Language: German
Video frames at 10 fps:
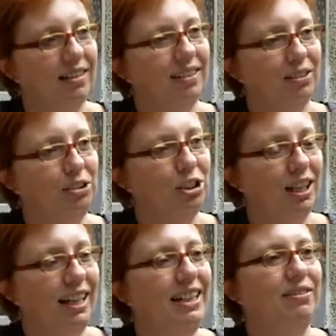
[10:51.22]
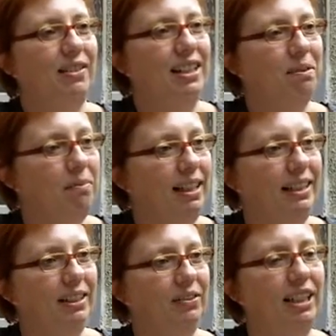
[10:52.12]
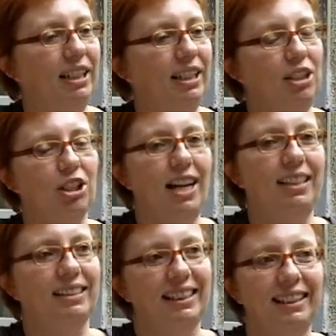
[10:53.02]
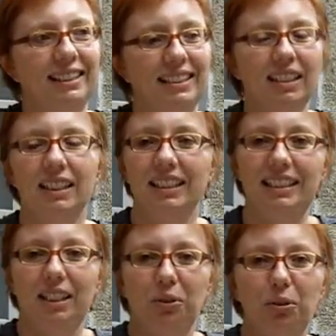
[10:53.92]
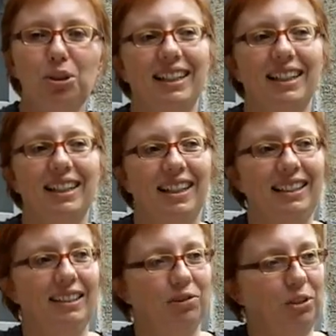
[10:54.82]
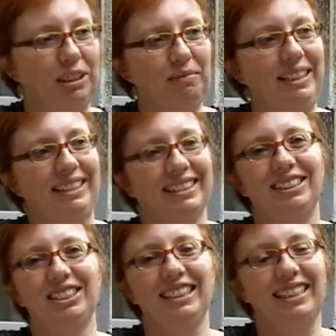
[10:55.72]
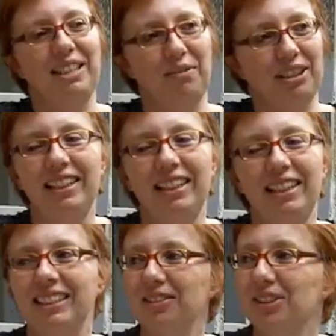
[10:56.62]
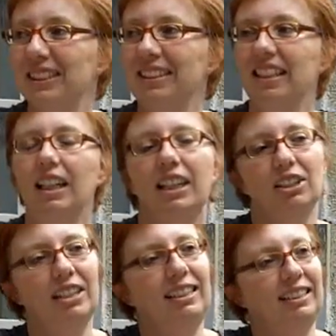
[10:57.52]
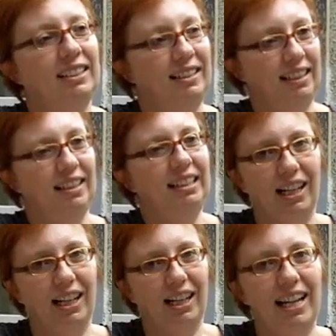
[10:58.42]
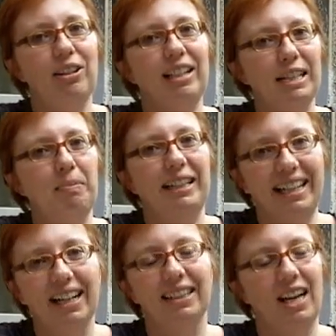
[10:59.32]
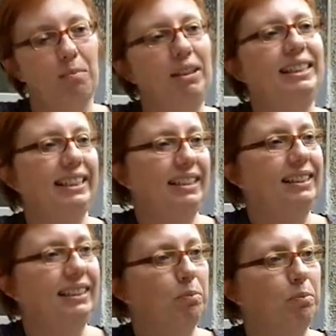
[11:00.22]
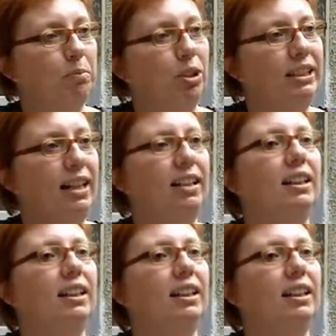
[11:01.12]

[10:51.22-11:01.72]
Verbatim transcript: und schreit, weil es Milch will. Und dann schreit das Kind nicht den Kühlschrank an, wo die Milch drinsteht, das würde nämlich nichts nützen, sondern das Schrei oder das Begehren nach Milch richtet sich an die Mutter